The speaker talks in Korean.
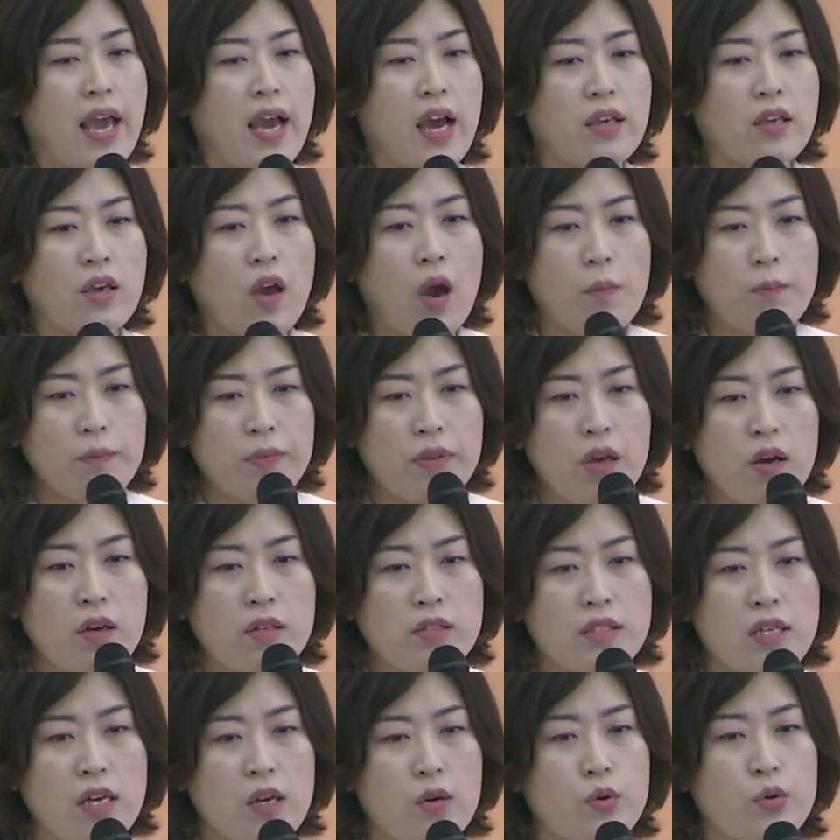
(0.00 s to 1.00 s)
내가
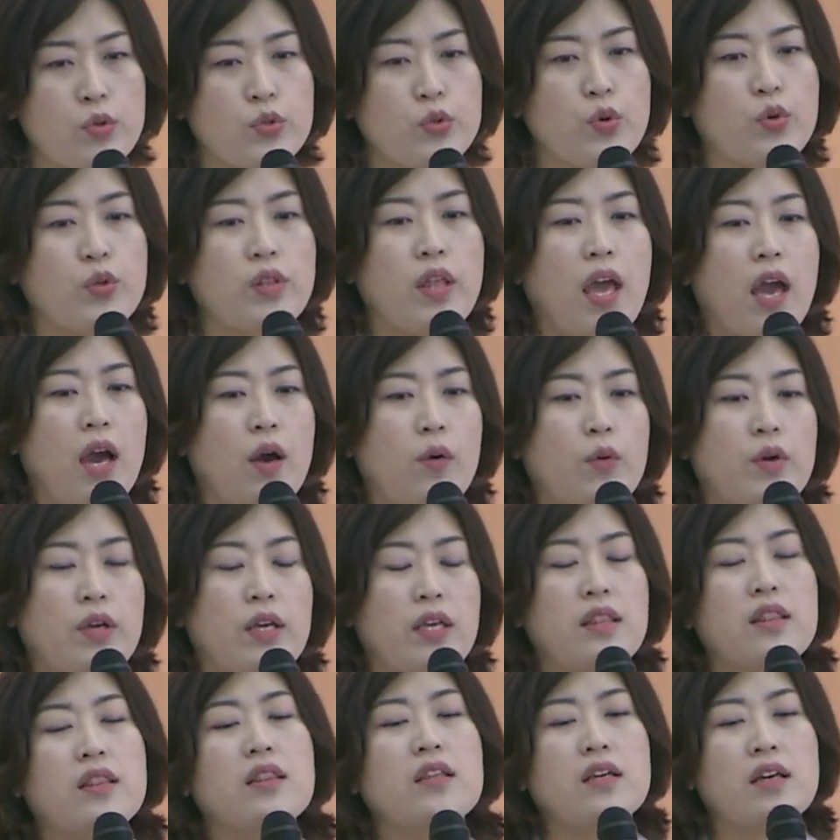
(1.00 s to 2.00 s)
협력자로
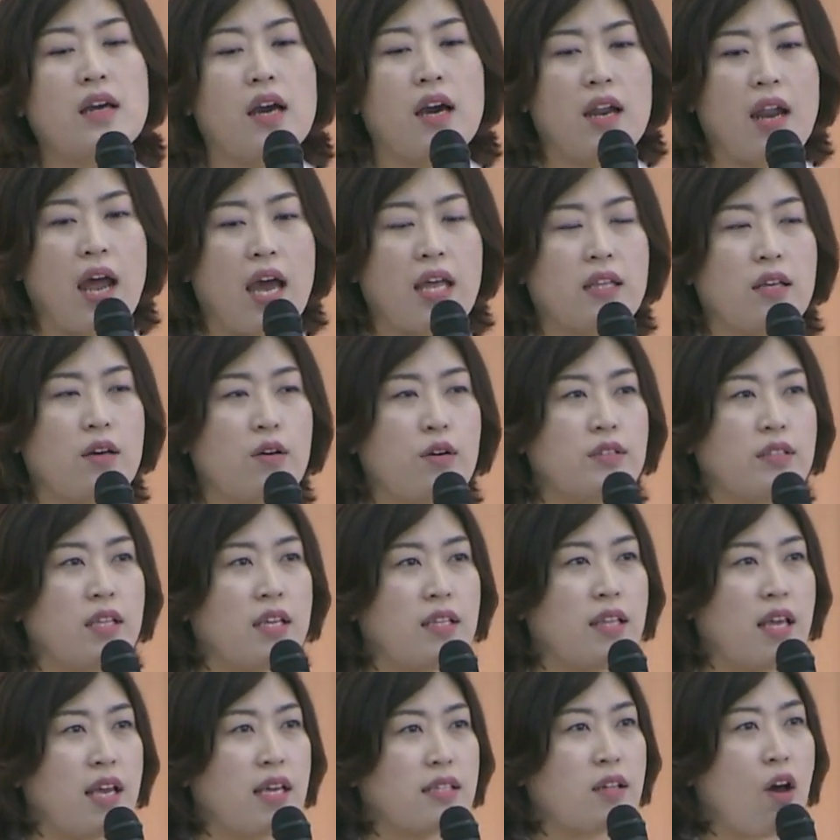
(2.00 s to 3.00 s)
초대하고 있는가라는
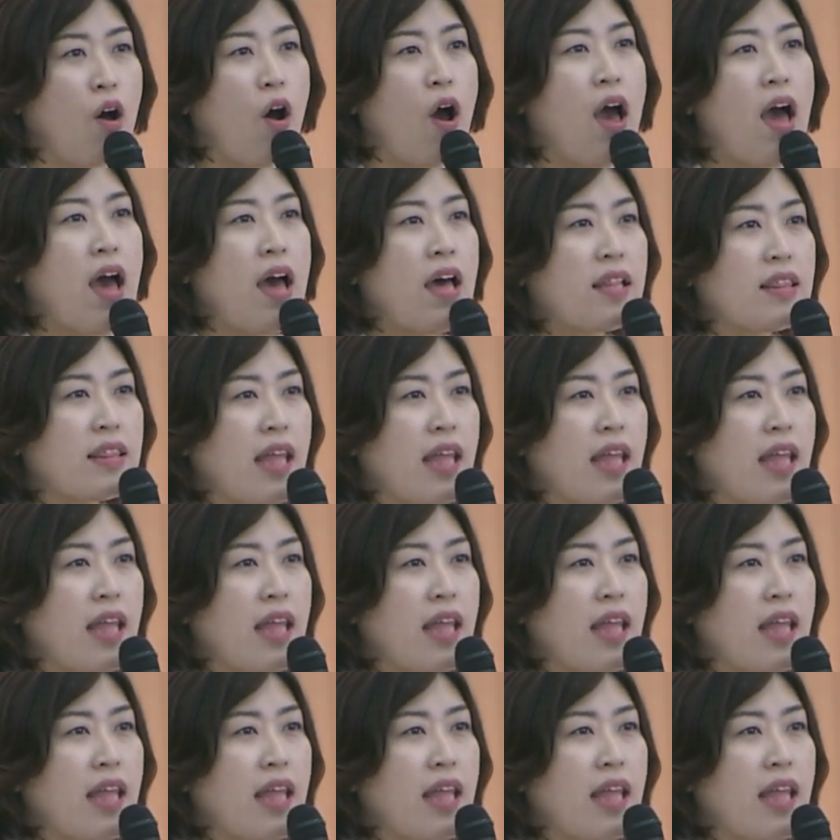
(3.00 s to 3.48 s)
것에 대해서